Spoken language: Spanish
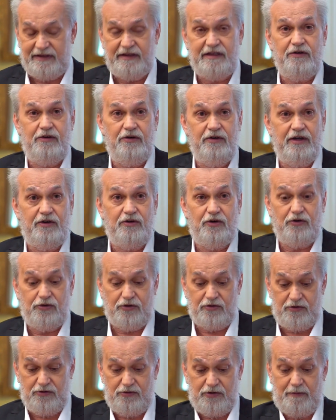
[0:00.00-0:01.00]
pantalones
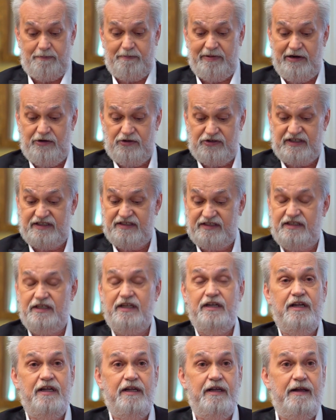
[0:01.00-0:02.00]
cortos con unos pelos
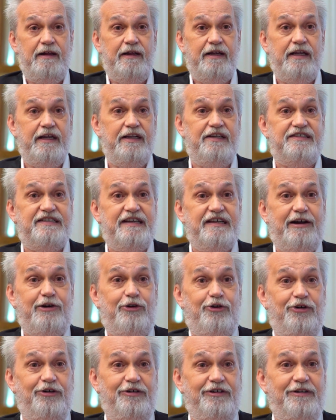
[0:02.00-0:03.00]
así y
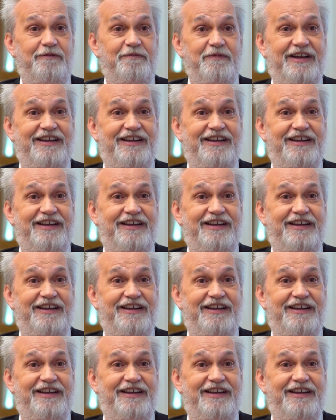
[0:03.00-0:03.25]
saco,